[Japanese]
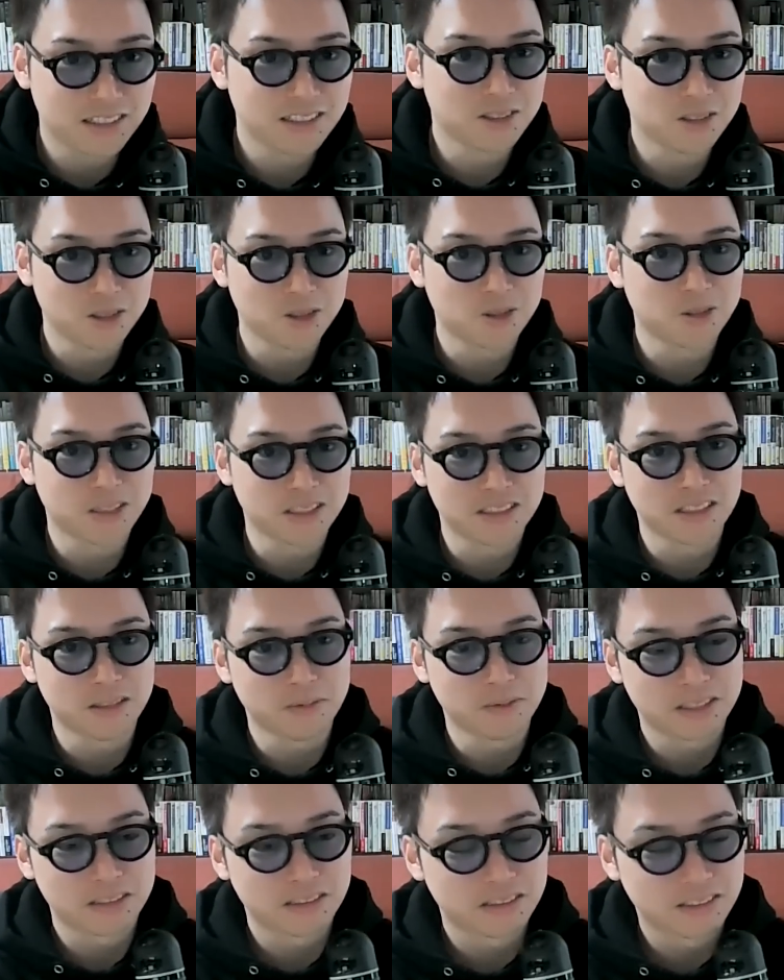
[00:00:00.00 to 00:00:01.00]
最初に断っ
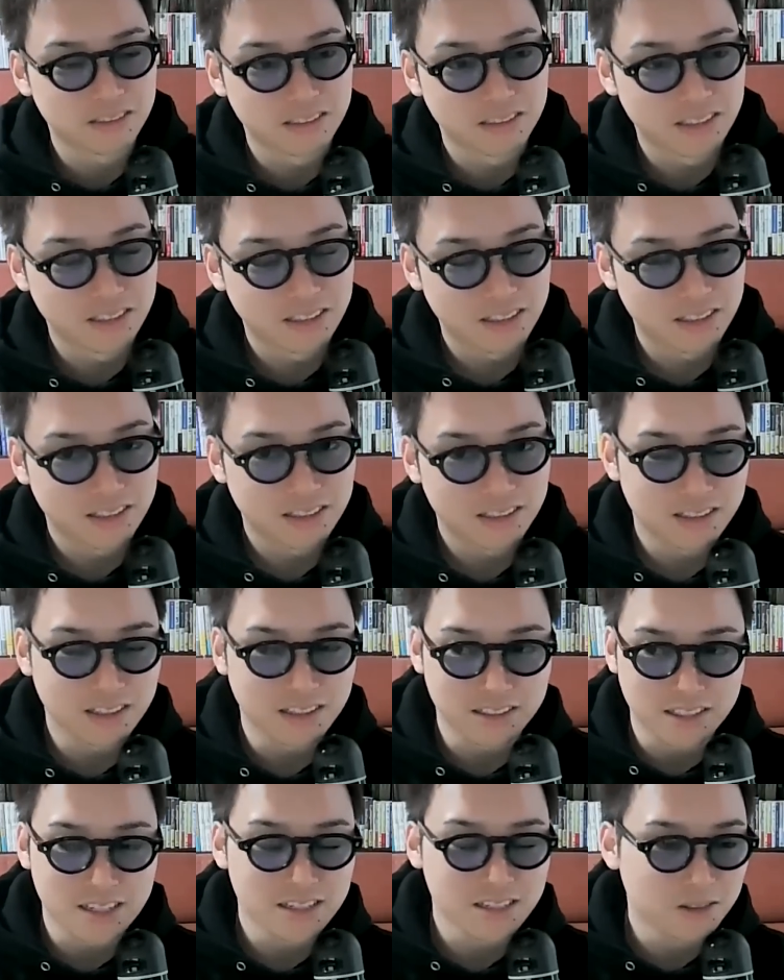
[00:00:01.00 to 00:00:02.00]
ちゃいます。
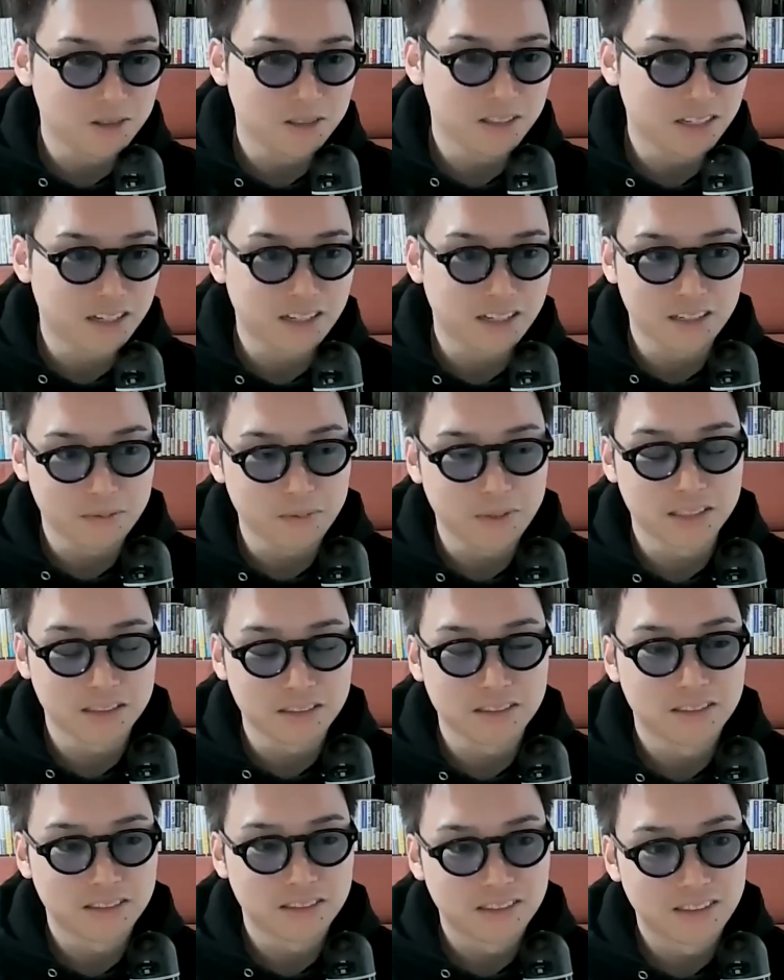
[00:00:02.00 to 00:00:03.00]
てか採用にならない、ま
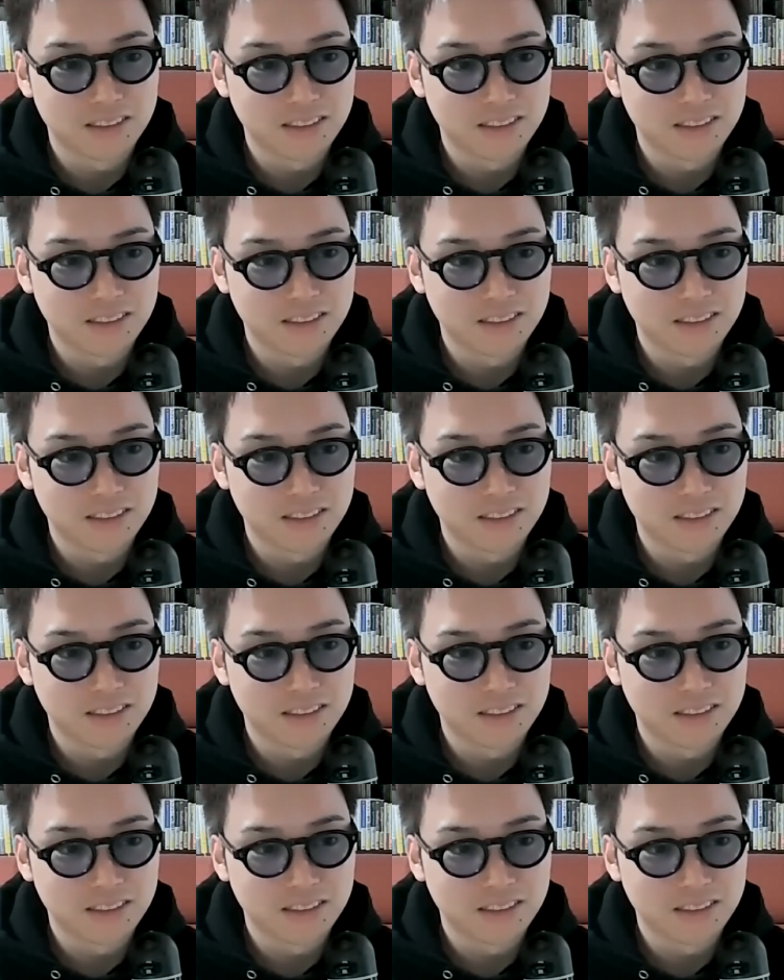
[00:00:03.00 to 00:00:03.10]
ず。